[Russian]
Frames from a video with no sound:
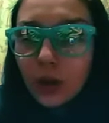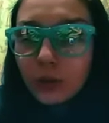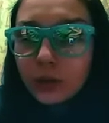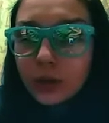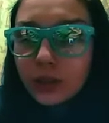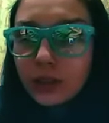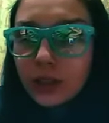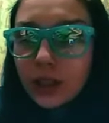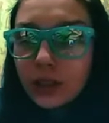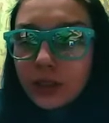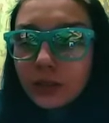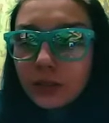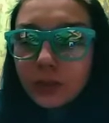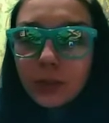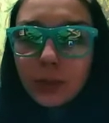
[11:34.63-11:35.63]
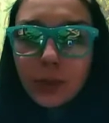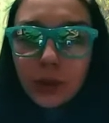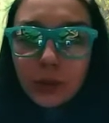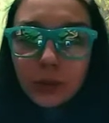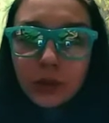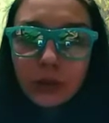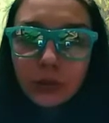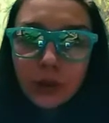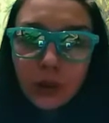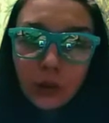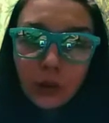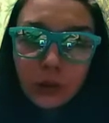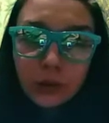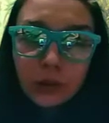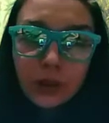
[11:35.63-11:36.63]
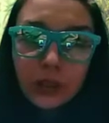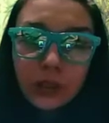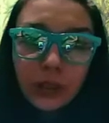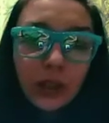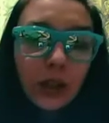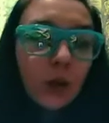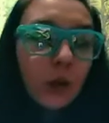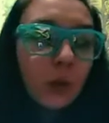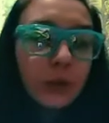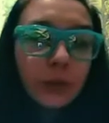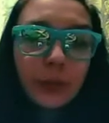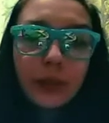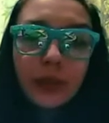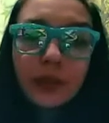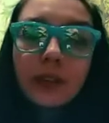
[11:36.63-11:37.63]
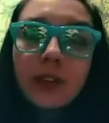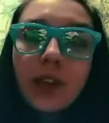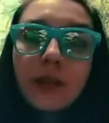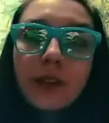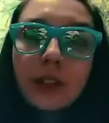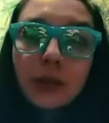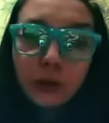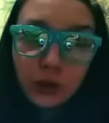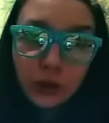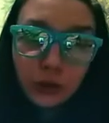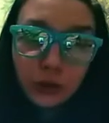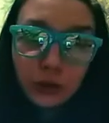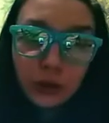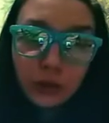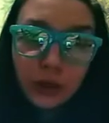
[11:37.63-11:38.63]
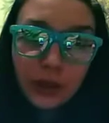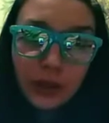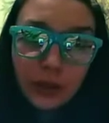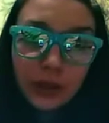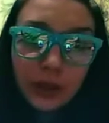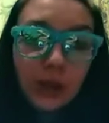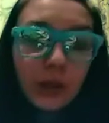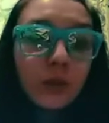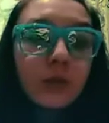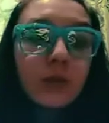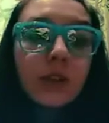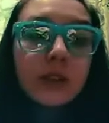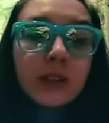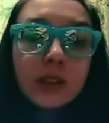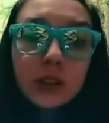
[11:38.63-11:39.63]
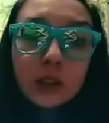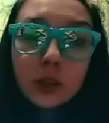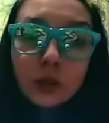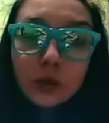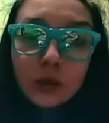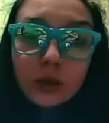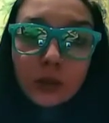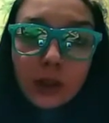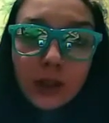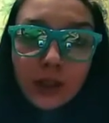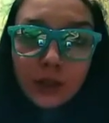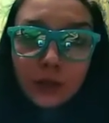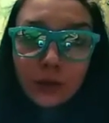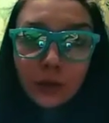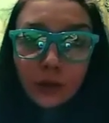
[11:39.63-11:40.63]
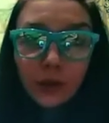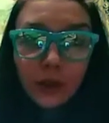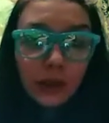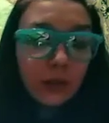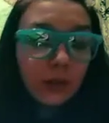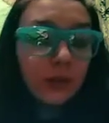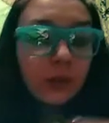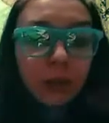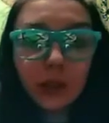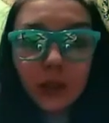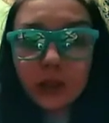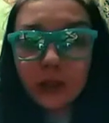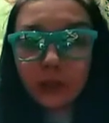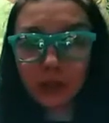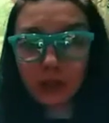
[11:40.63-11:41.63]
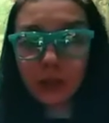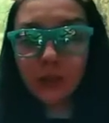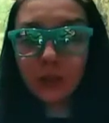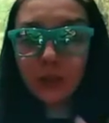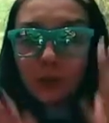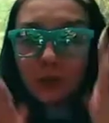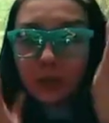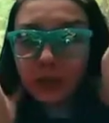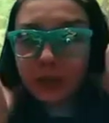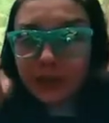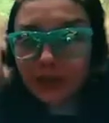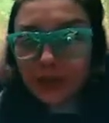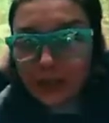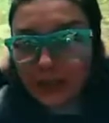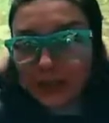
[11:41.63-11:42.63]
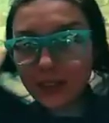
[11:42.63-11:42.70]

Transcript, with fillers: Уже, знаете, мы переходим дорогу с Леной. Господи, договори уже, что тебе надо. Вот скажи, что тебе надо, все. Мы решим этот вопрос быстро.